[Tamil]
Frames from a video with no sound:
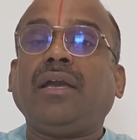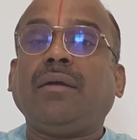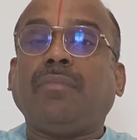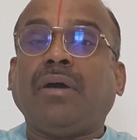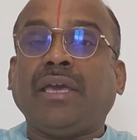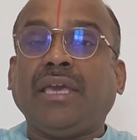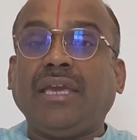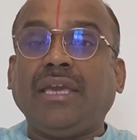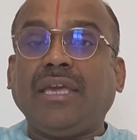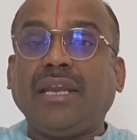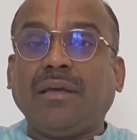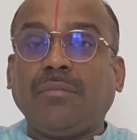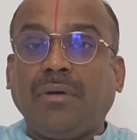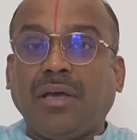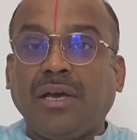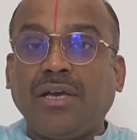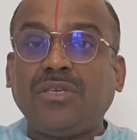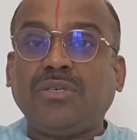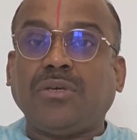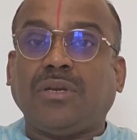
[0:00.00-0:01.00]

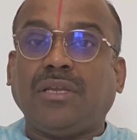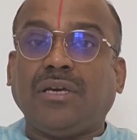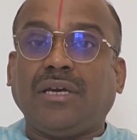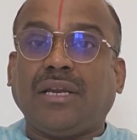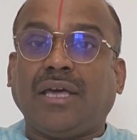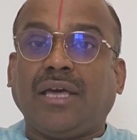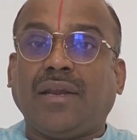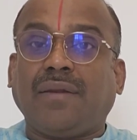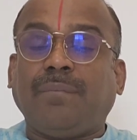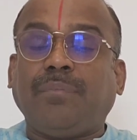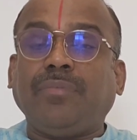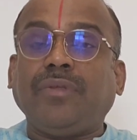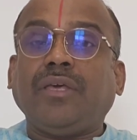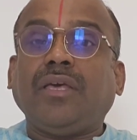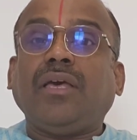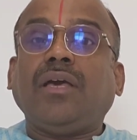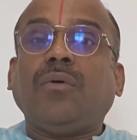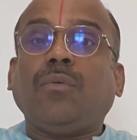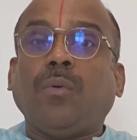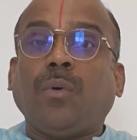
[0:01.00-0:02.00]
பயங்கரமாக சொல்லுகிறார்
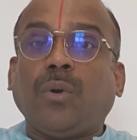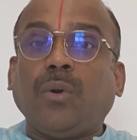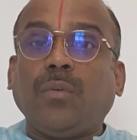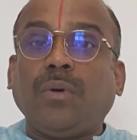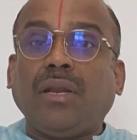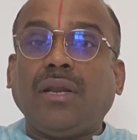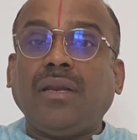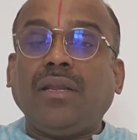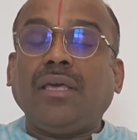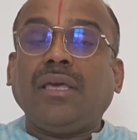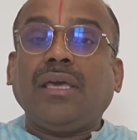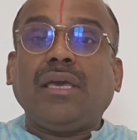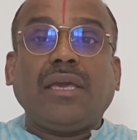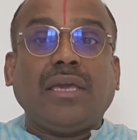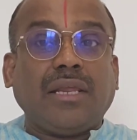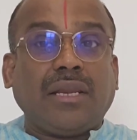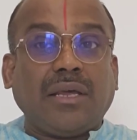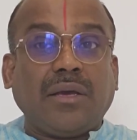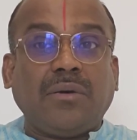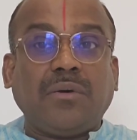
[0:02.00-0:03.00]
ஒருவன்
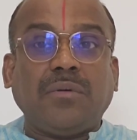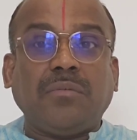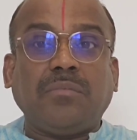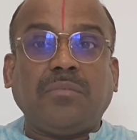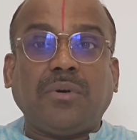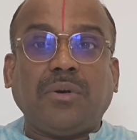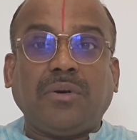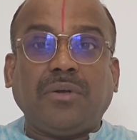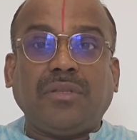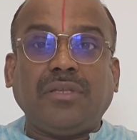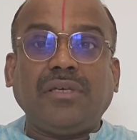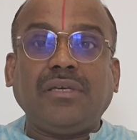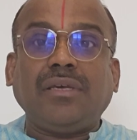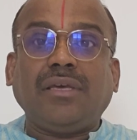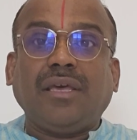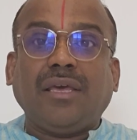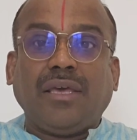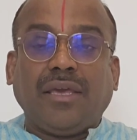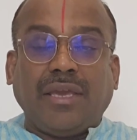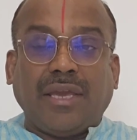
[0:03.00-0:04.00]
இறக்கும் பொழுது
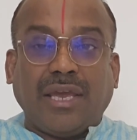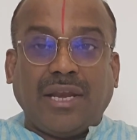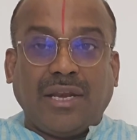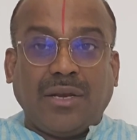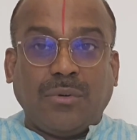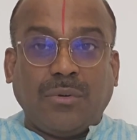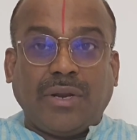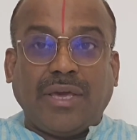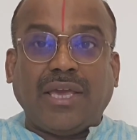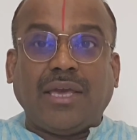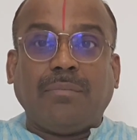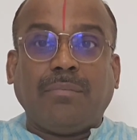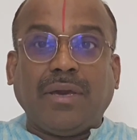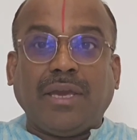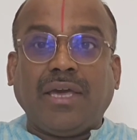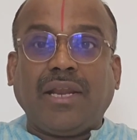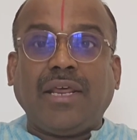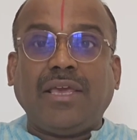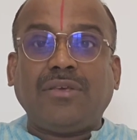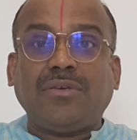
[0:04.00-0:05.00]
என்னுடைய
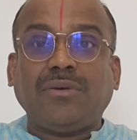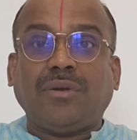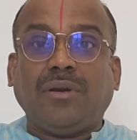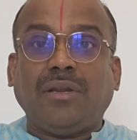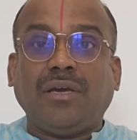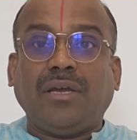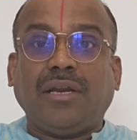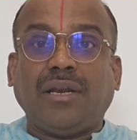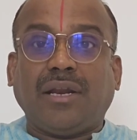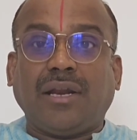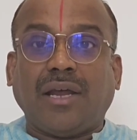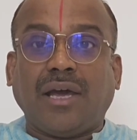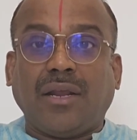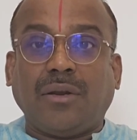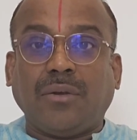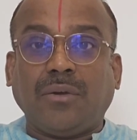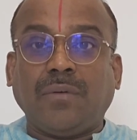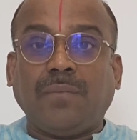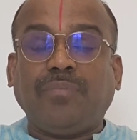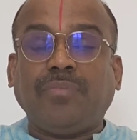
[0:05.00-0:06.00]
பெயரை
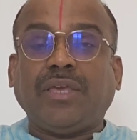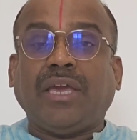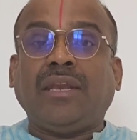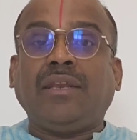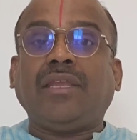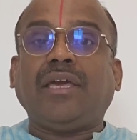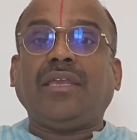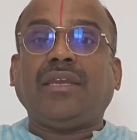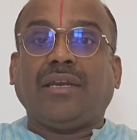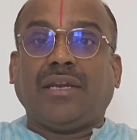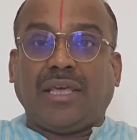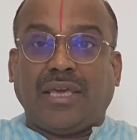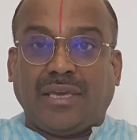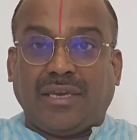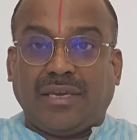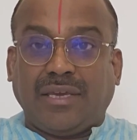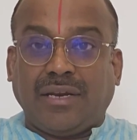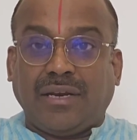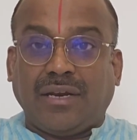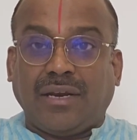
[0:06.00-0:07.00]
சொல்லுகின்றானோ என்னை
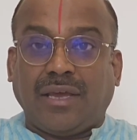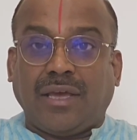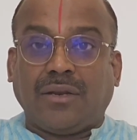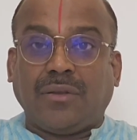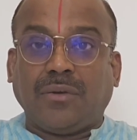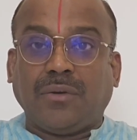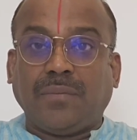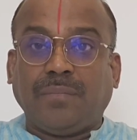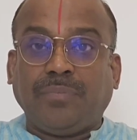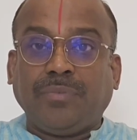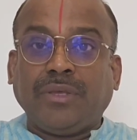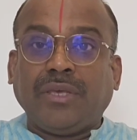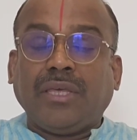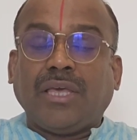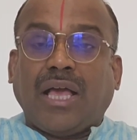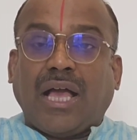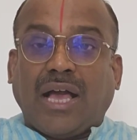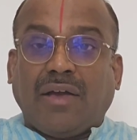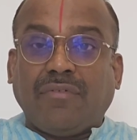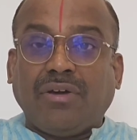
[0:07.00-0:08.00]
நினைக்கின்றானோ
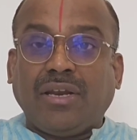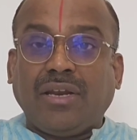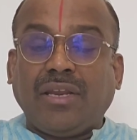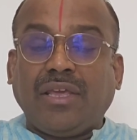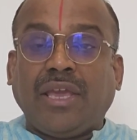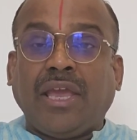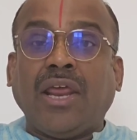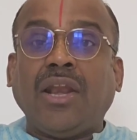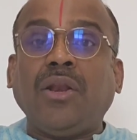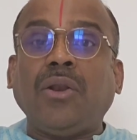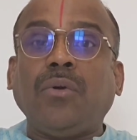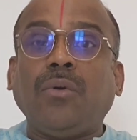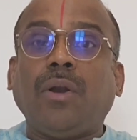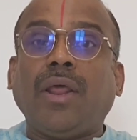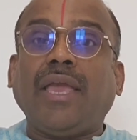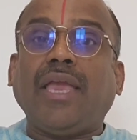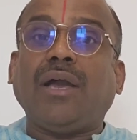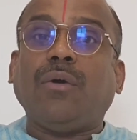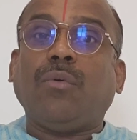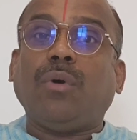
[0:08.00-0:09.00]
அவன்
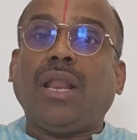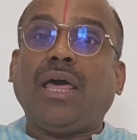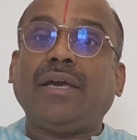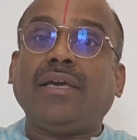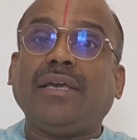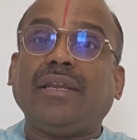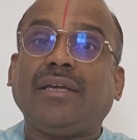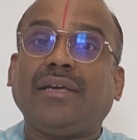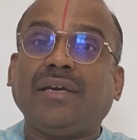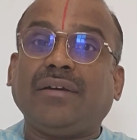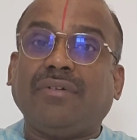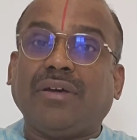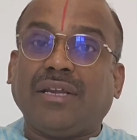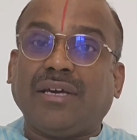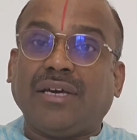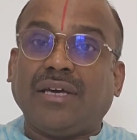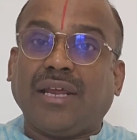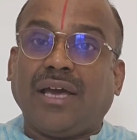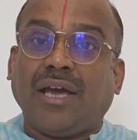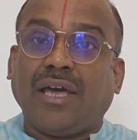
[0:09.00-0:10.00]
என்னுடைய உலகிற்கு
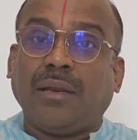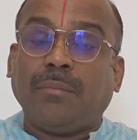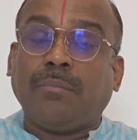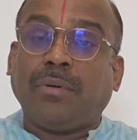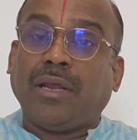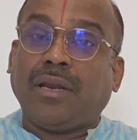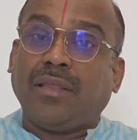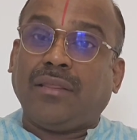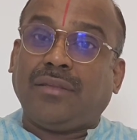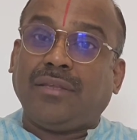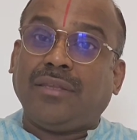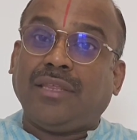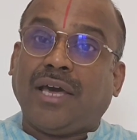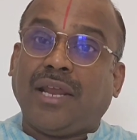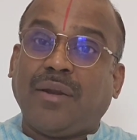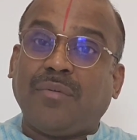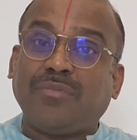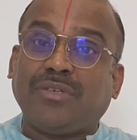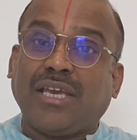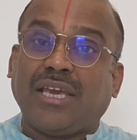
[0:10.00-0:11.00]
வருகிறான் பருத்தி
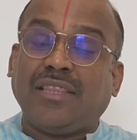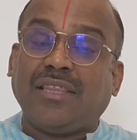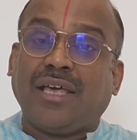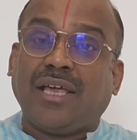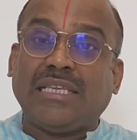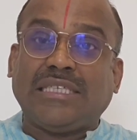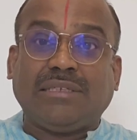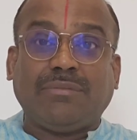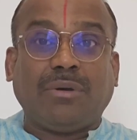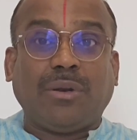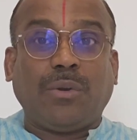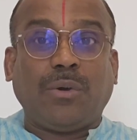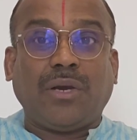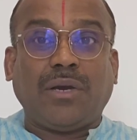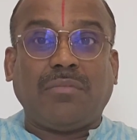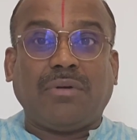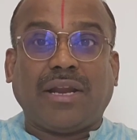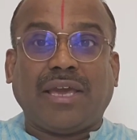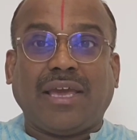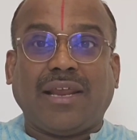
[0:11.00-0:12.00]
தானம் செய்தால்
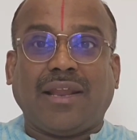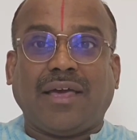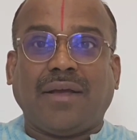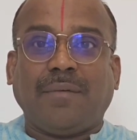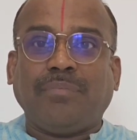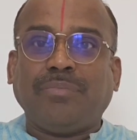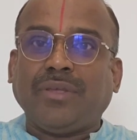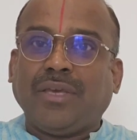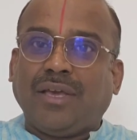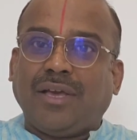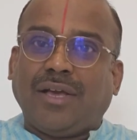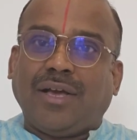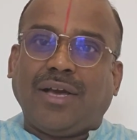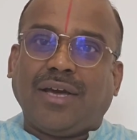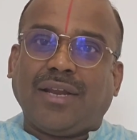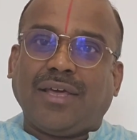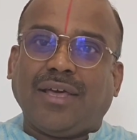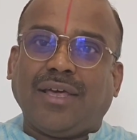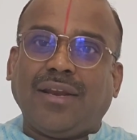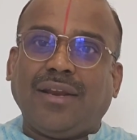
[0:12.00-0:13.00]
சிவலோகம் அடையலாம்
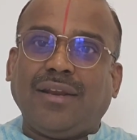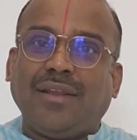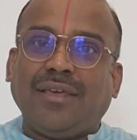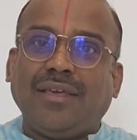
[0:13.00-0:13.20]
ஆனால்